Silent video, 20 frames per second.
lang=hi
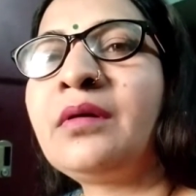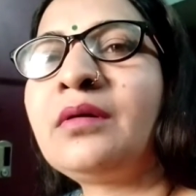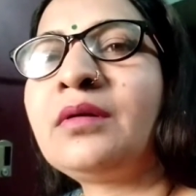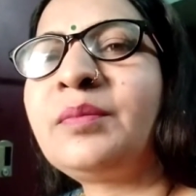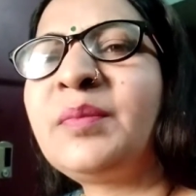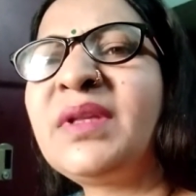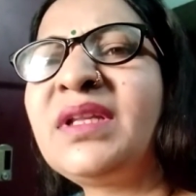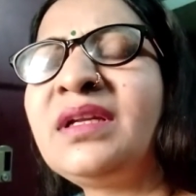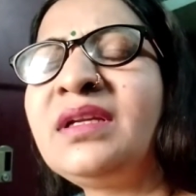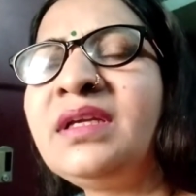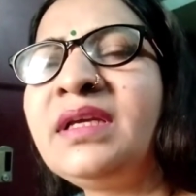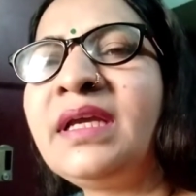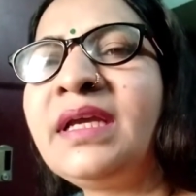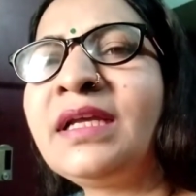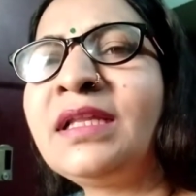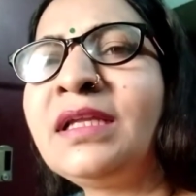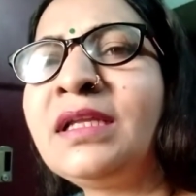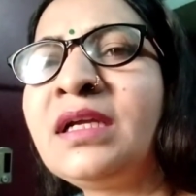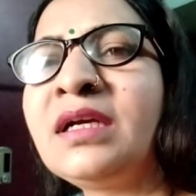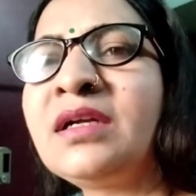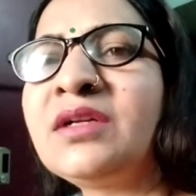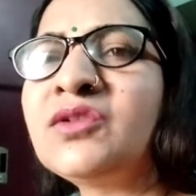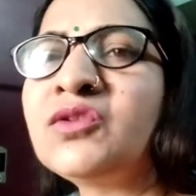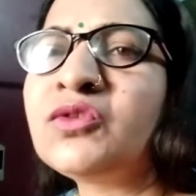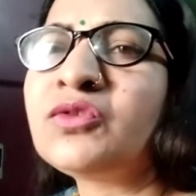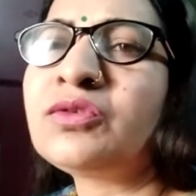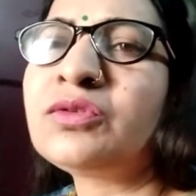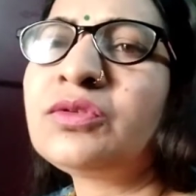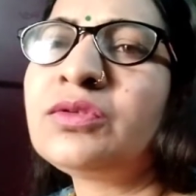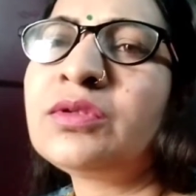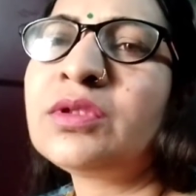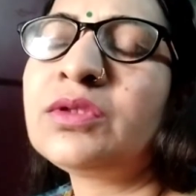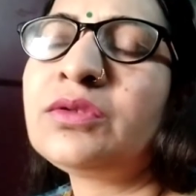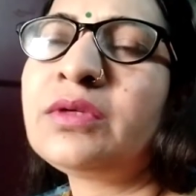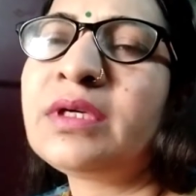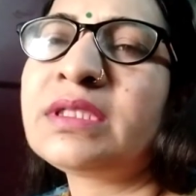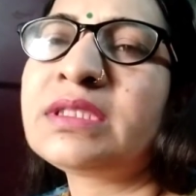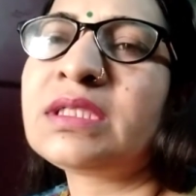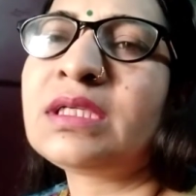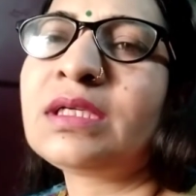और पता नहीं एक दिन अगर छोड़ दो ना
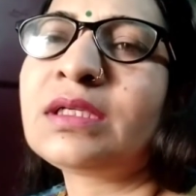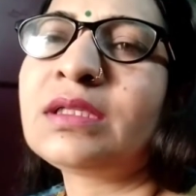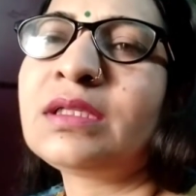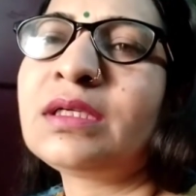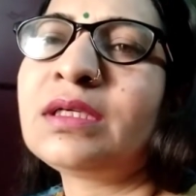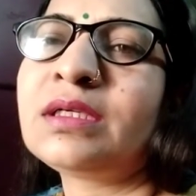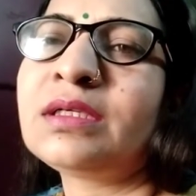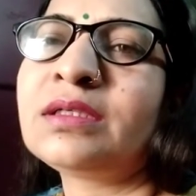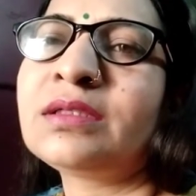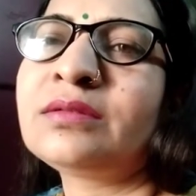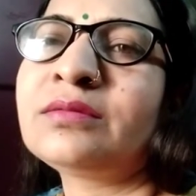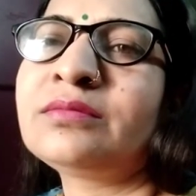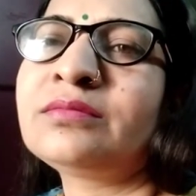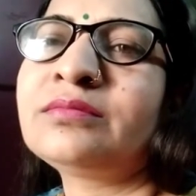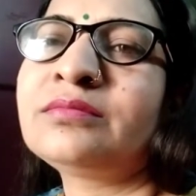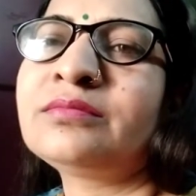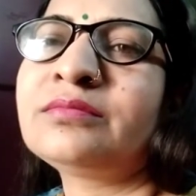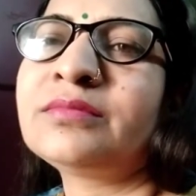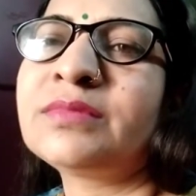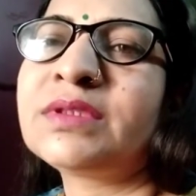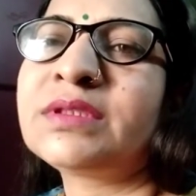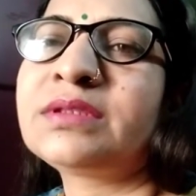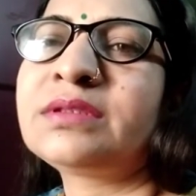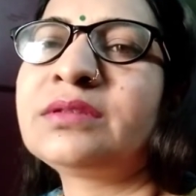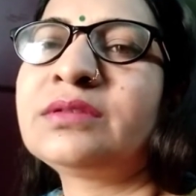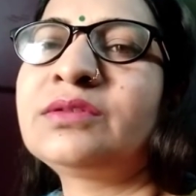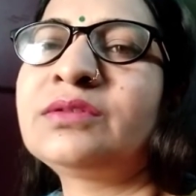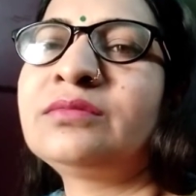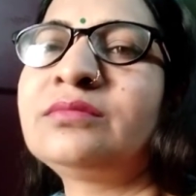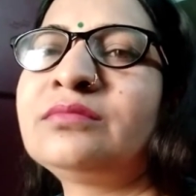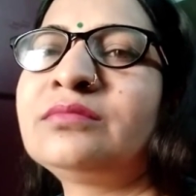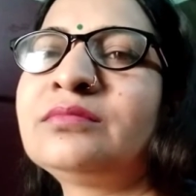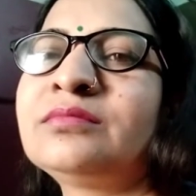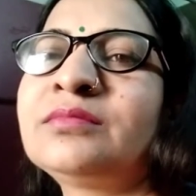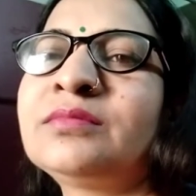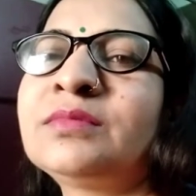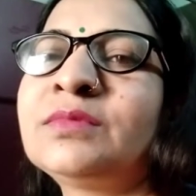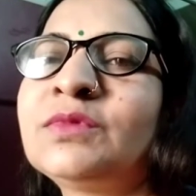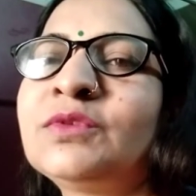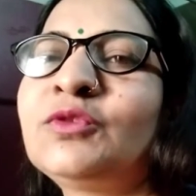तो ऐसा लगता है बस
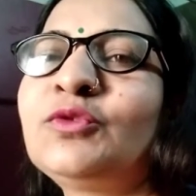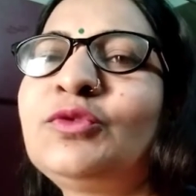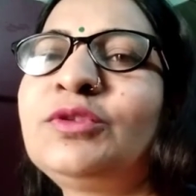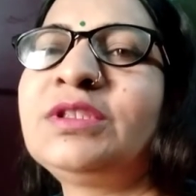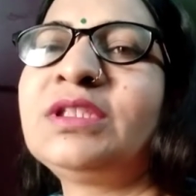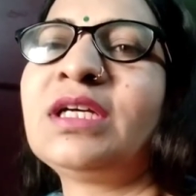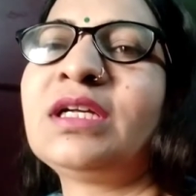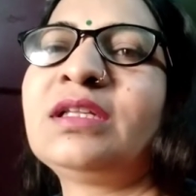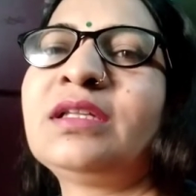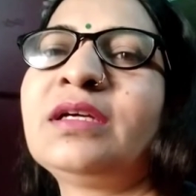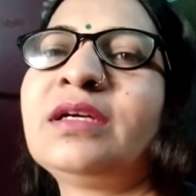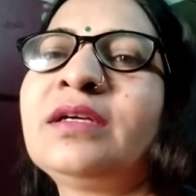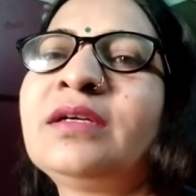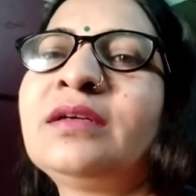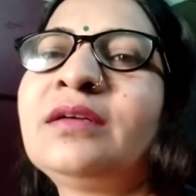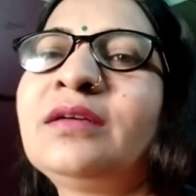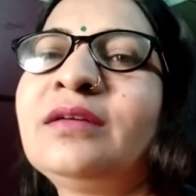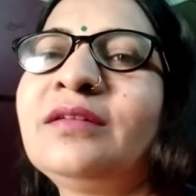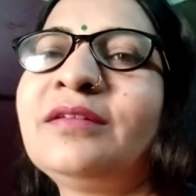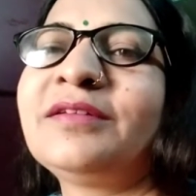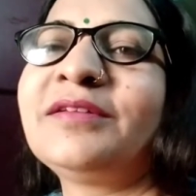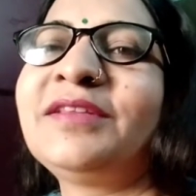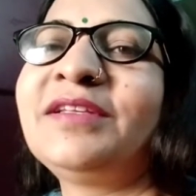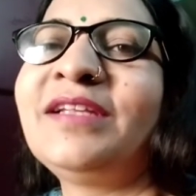छूट जाता है